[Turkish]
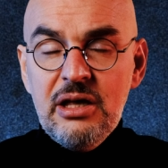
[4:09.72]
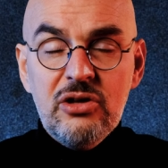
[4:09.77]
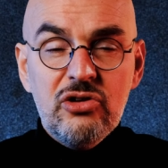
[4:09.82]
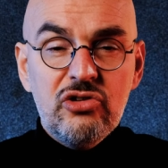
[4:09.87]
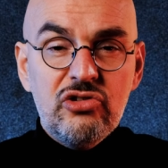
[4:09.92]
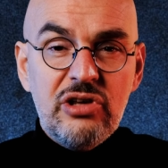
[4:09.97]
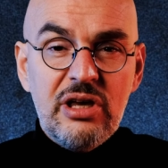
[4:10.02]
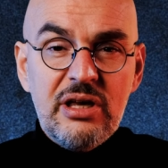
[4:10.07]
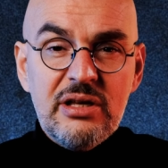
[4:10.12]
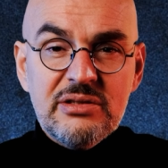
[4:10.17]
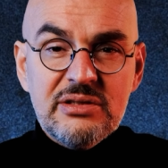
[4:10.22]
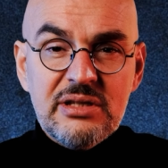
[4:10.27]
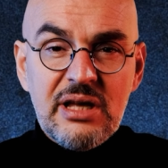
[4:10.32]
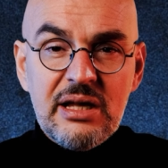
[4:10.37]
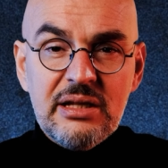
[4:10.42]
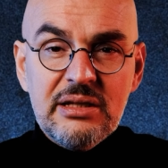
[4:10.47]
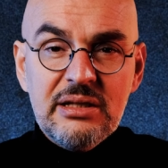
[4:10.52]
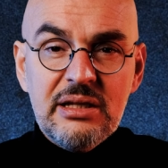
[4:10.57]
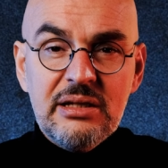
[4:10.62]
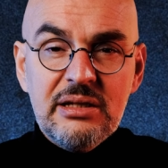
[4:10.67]

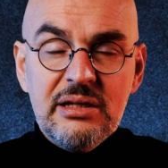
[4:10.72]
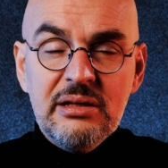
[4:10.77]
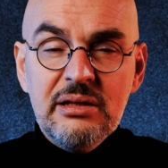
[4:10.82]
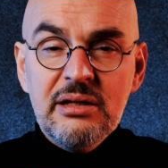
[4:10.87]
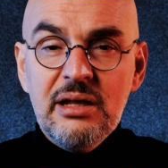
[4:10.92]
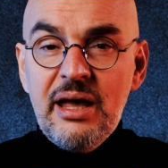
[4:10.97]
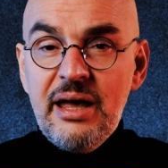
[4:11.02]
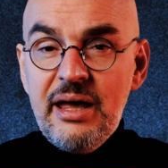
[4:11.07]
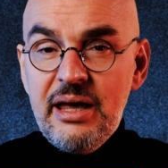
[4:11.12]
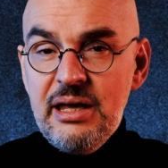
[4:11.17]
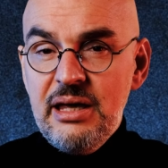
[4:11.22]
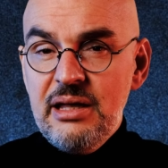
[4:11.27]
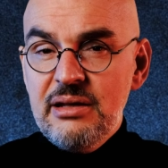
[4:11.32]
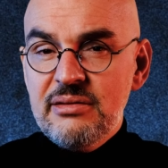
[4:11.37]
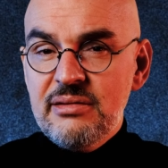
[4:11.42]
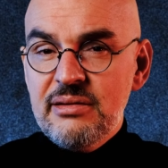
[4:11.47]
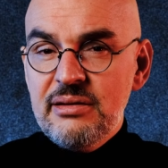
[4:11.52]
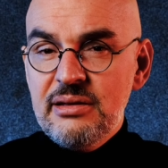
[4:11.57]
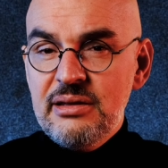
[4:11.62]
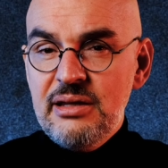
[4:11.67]
şehzadenin
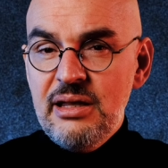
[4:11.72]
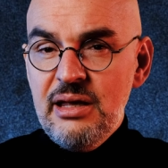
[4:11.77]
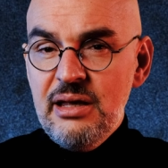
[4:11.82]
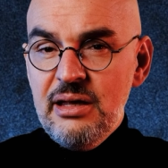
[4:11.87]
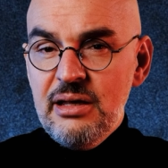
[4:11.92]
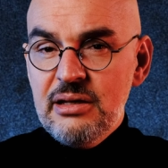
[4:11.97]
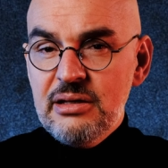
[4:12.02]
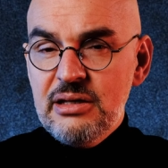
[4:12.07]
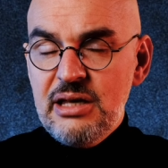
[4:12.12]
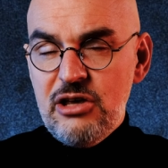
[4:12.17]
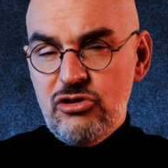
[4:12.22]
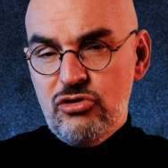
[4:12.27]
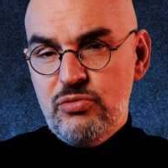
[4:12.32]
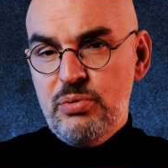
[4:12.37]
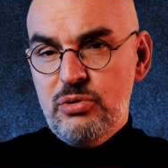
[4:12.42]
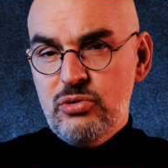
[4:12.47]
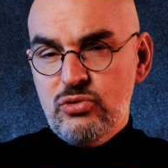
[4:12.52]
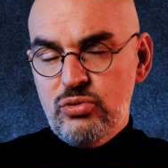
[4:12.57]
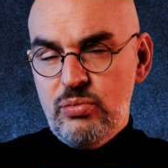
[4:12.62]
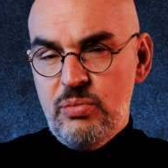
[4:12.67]
heyetinde genç
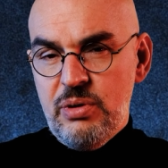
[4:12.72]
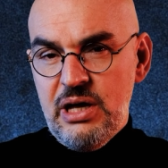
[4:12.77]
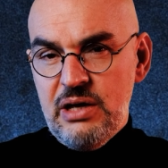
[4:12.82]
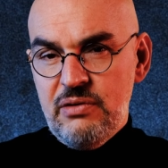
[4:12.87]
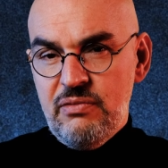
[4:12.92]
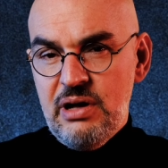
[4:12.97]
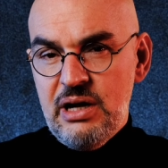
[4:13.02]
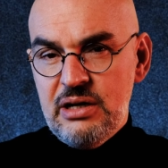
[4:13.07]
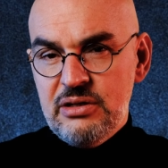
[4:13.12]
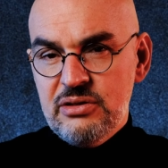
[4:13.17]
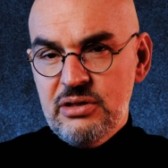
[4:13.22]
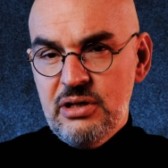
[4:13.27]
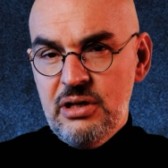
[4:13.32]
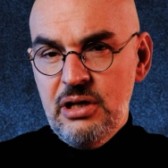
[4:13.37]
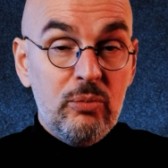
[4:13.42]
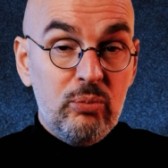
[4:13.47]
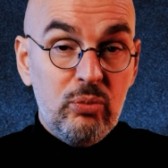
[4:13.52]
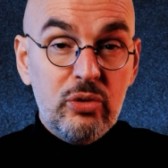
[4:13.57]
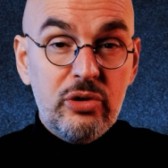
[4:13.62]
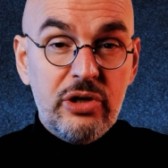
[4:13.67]
bir subay vardı.
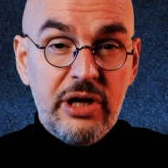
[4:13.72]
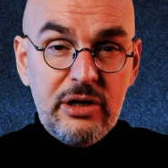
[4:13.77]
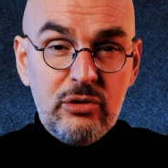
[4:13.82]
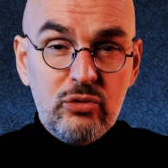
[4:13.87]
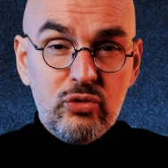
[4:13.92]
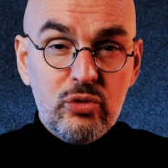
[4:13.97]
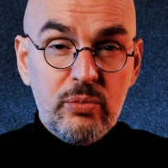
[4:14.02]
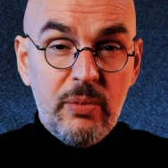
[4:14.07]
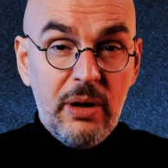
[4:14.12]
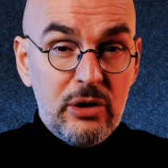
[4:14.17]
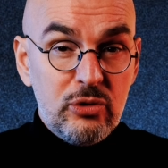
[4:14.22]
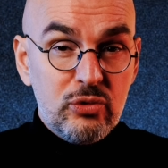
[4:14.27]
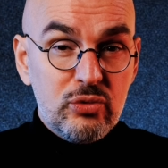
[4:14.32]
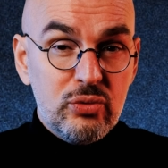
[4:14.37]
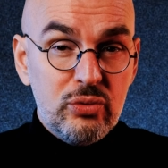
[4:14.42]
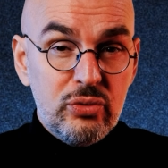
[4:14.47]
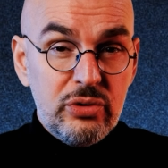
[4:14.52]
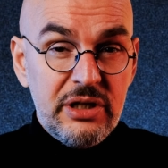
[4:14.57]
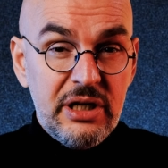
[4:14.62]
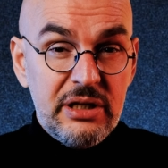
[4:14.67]
Bu genç subay
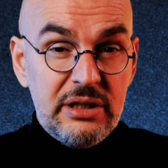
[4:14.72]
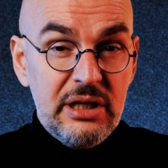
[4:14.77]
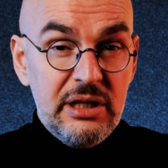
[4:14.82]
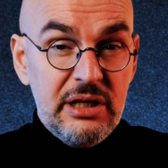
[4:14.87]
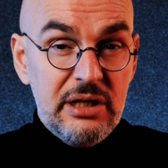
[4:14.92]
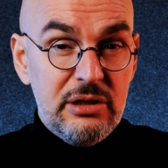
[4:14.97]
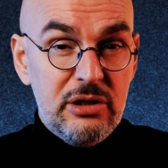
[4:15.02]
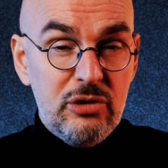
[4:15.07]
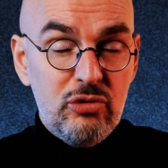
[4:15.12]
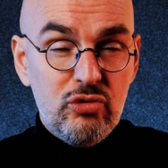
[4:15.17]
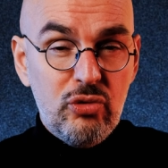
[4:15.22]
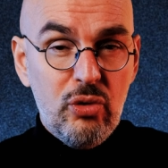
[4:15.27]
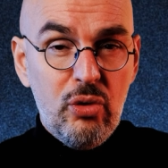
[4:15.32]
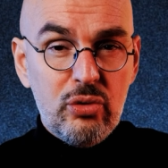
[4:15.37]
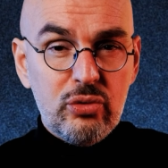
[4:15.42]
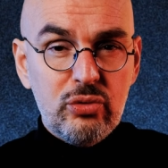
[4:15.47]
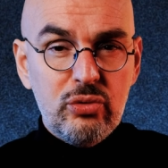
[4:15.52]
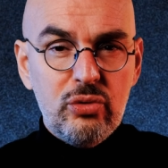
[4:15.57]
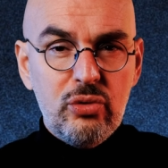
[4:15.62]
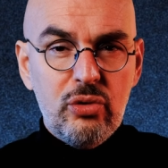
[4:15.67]
Suriye'de 7.
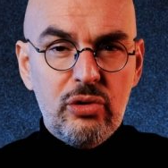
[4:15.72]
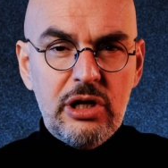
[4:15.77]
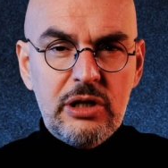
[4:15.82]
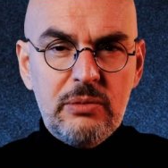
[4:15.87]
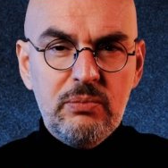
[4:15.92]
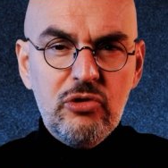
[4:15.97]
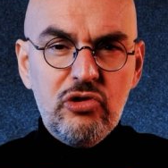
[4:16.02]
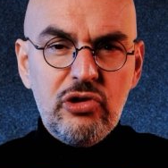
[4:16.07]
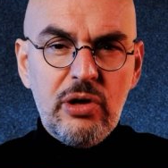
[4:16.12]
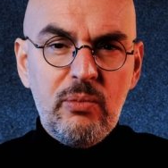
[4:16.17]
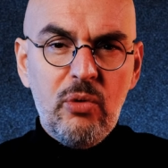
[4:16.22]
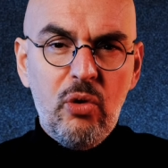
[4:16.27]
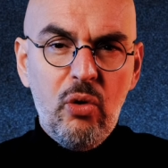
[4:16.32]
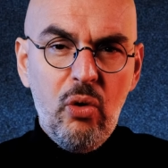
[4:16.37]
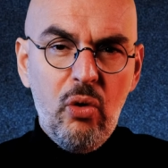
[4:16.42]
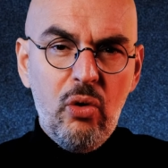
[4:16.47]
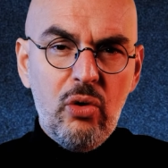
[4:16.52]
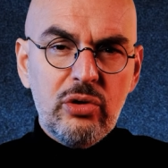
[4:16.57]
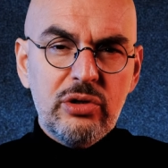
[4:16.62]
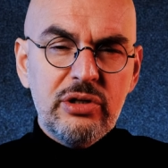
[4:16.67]
orduyu yönetmiş ama
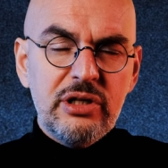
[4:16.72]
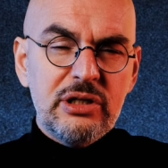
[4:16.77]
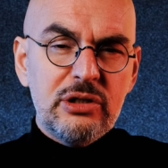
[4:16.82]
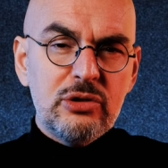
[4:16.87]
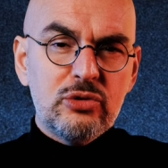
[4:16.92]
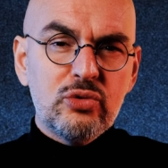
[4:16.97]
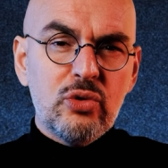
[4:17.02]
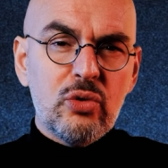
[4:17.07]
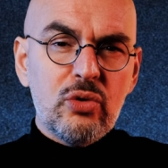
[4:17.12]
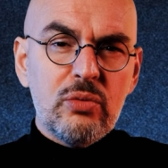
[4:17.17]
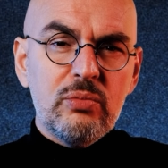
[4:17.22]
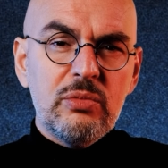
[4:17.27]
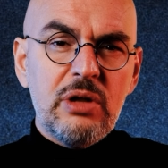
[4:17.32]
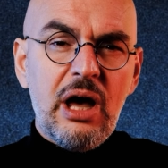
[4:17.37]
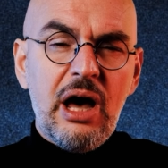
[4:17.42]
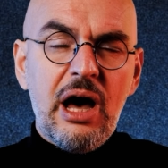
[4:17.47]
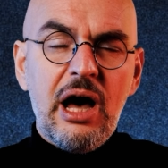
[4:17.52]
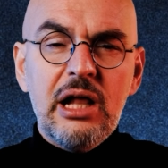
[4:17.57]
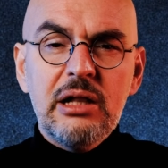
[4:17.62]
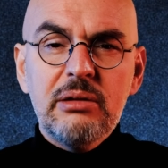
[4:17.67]
oradaki
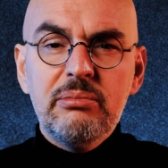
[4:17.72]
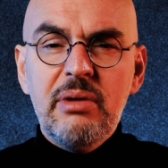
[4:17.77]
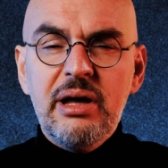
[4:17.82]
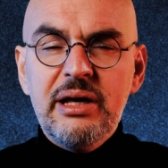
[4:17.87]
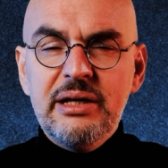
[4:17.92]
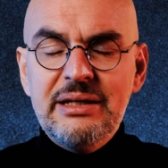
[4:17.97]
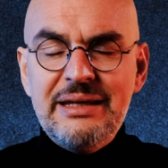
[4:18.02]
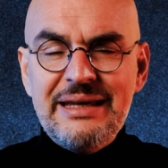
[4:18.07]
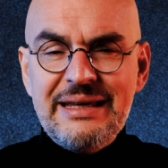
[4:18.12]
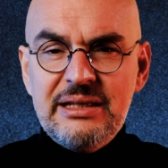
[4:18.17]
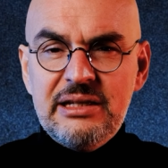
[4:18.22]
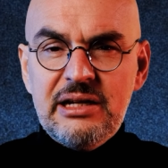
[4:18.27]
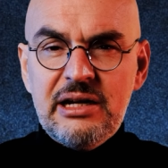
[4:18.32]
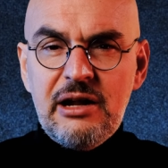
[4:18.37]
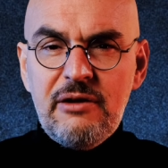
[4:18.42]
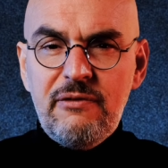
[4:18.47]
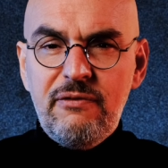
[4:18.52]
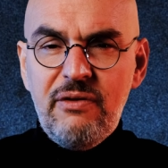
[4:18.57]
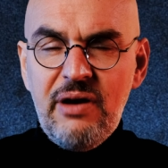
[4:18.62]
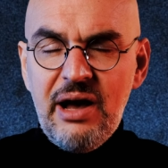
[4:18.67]
sorumlu Alman
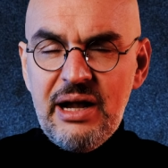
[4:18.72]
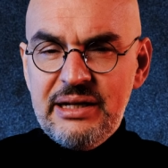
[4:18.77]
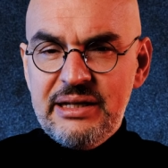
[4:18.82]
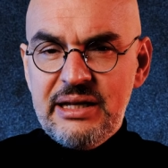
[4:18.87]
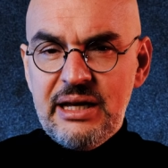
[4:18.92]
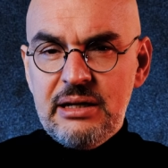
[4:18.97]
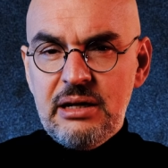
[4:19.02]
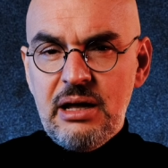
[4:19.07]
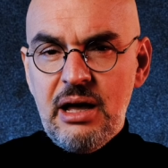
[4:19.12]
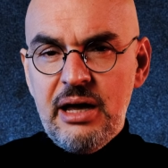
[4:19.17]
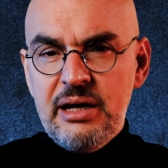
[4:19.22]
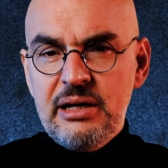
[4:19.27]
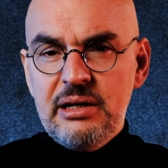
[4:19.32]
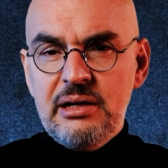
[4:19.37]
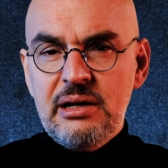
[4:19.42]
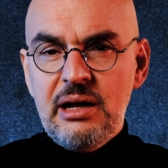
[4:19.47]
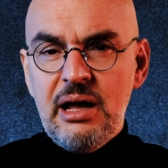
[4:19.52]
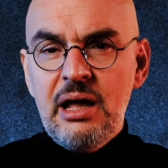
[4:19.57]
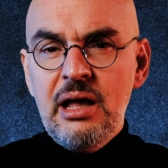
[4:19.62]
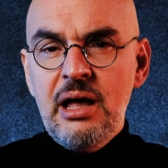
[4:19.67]
general
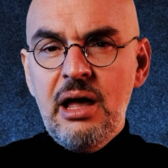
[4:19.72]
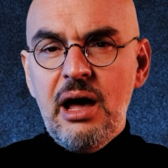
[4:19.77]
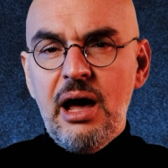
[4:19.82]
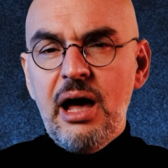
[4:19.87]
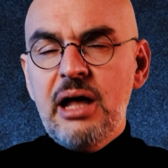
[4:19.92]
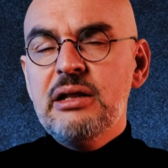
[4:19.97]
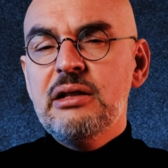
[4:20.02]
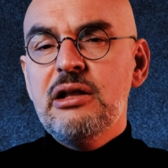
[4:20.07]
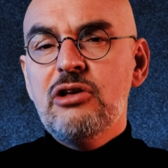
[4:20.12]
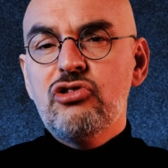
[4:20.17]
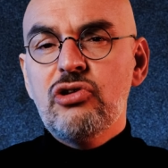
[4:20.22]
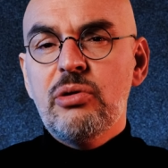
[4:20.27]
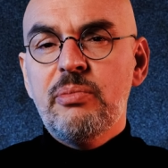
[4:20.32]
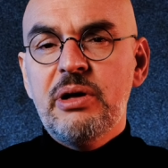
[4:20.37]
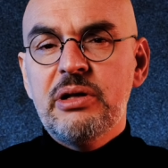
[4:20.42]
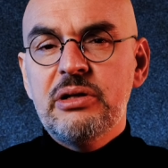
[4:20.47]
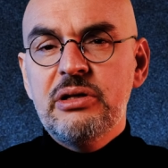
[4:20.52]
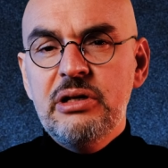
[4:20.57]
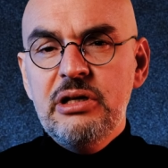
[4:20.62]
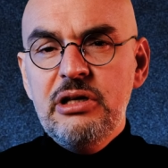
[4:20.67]
Falkenhayn'la
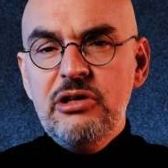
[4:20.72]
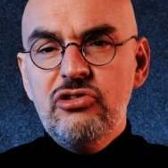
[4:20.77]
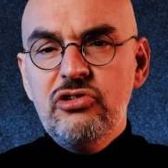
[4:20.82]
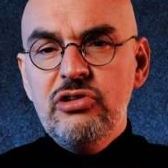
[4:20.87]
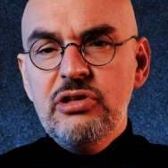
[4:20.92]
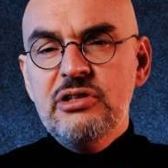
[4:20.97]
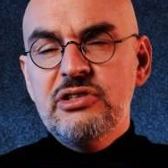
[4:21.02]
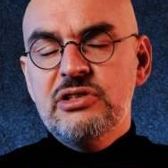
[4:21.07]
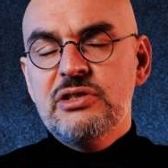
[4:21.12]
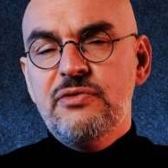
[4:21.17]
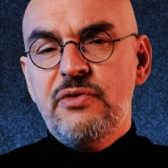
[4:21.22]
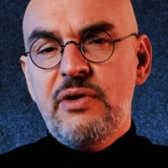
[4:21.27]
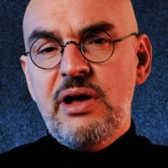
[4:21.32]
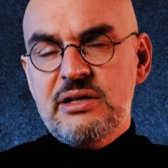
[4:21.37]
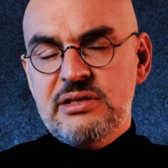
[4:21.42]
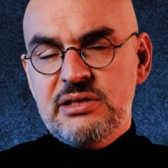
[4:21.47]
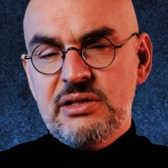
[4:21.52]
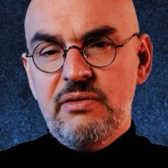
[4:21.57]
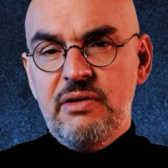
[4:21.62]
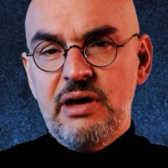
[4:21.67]
anlaşamadığı için
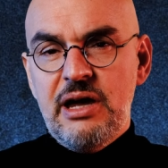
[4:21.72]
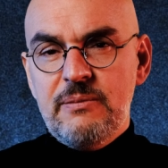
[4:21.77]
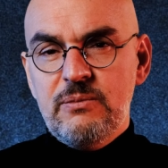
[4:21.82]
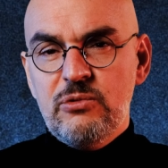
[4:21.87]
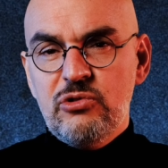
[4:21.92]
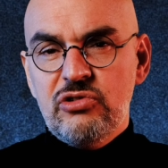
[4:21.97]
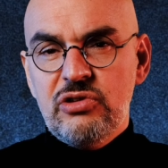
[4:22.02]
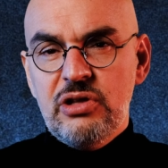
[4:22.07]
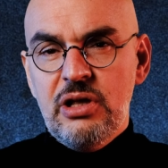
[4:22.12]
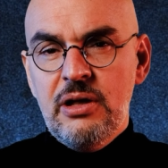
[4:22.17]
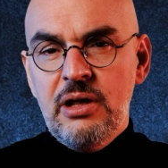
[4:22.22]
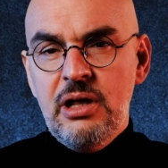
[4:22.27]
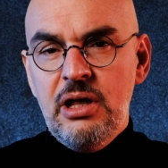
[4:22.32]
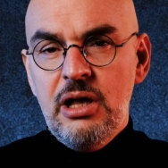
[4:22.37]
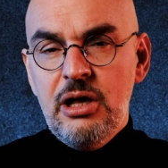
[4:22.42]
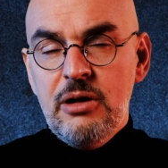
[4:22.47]
istifasını vermişti.